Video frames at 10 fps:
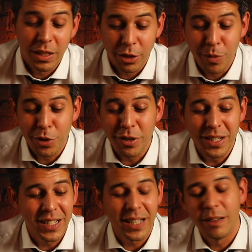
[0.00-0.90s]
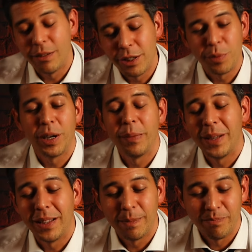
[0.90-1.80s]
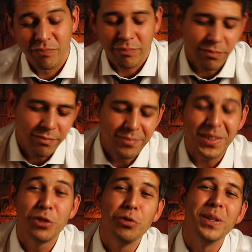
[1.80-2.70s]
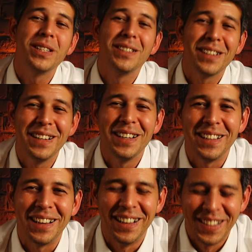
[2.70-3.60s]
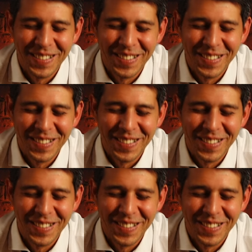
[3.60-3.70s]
comme je te le disais, je me répète, tu m'excuseras, il est tard.